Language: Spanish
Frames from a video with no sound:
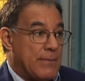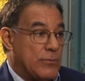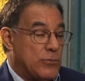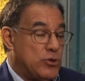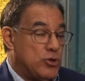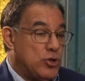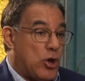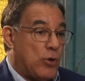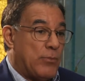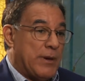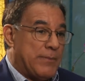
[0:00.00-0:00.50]

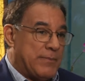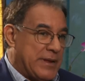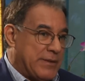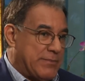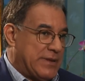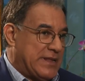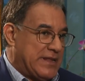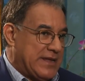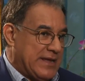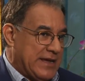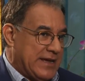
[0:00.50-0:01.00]
no me
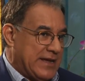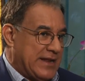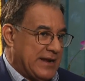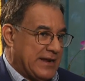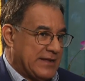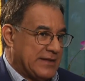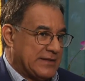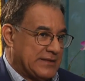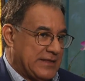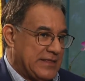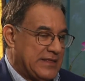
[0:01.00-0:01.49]

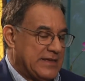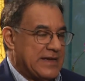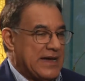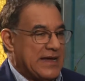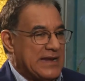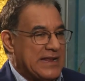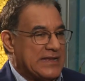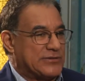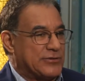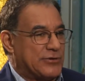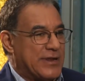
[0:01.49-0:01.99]
permitiera dedicar
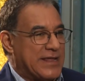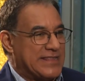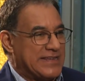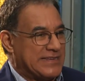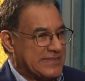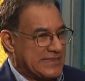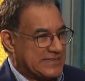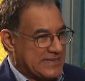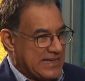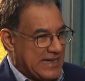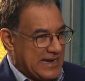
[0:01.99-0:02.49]
las horas
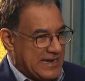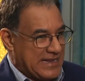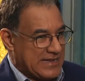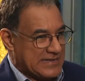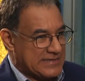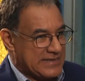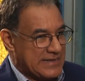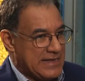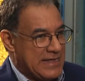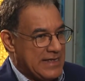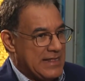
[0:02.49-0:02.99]

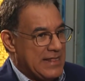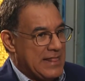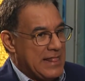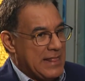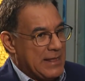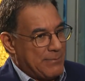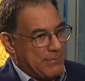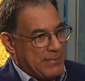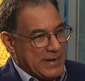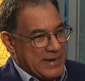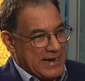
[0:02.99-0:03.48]
necesarias
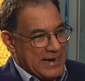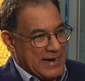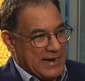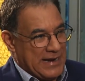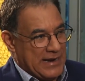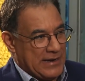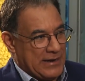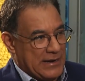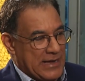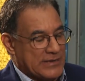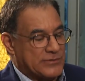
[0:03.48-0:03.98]

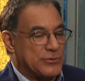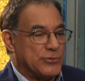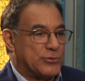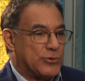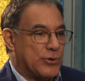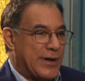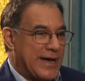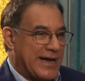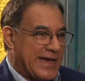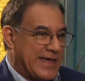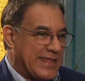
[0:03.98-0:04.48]
para
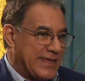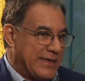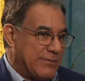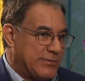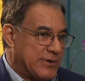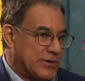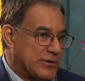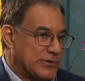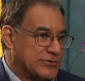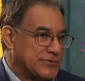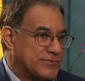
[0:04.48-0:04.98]
asuntos
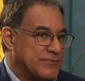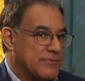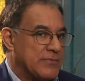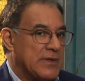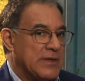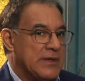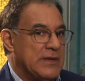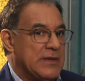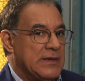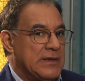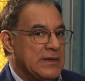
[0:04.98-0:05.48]
académicos
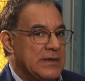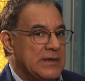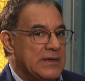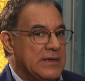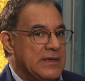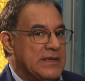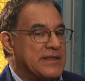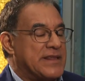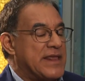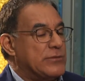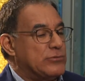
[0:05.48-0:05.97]

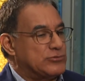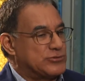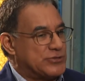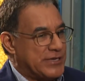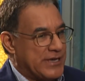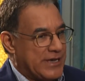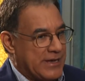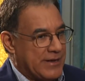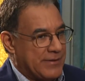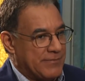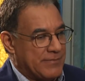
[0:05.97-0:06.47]
y
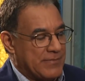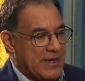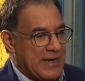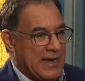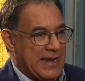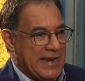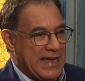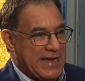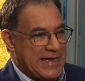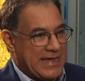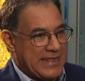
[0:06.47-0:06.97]
renuncié
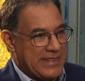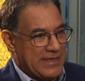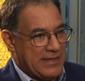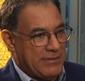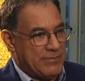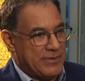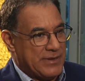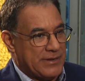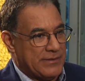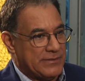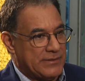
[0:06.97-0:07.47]
a la
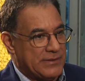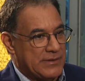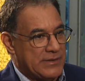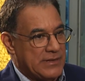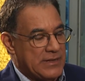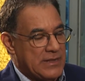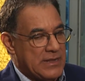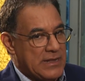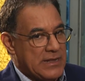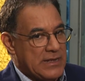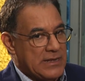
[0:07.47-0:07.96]
academia.
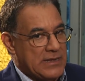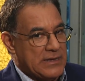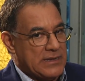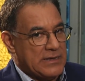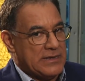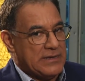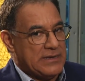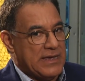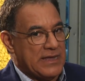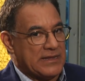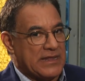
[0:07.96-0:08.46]

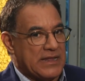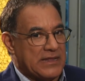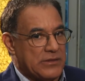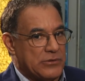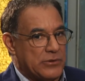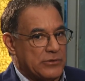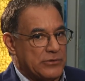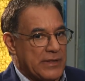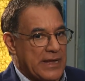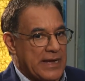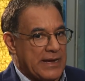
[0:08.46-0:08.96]
Y he
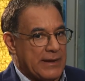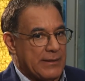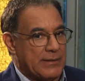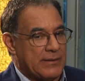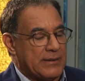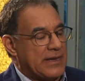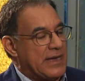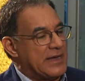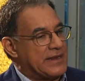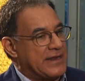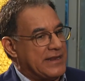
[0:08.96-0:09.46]
tenido una
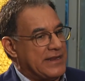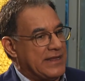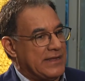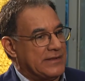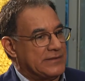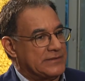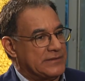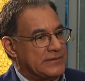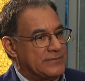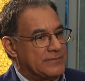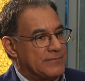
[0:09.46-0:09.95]

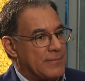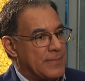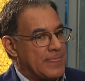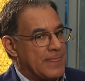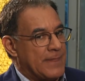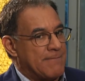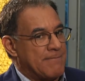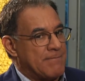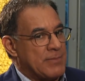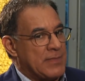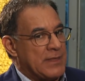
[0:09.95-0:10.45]
carrera
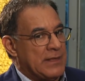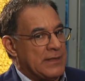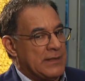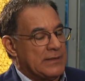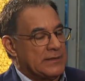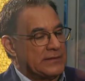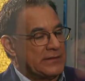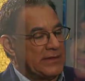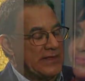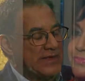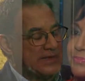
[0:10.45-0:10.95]

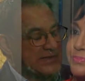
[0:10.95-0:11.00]
de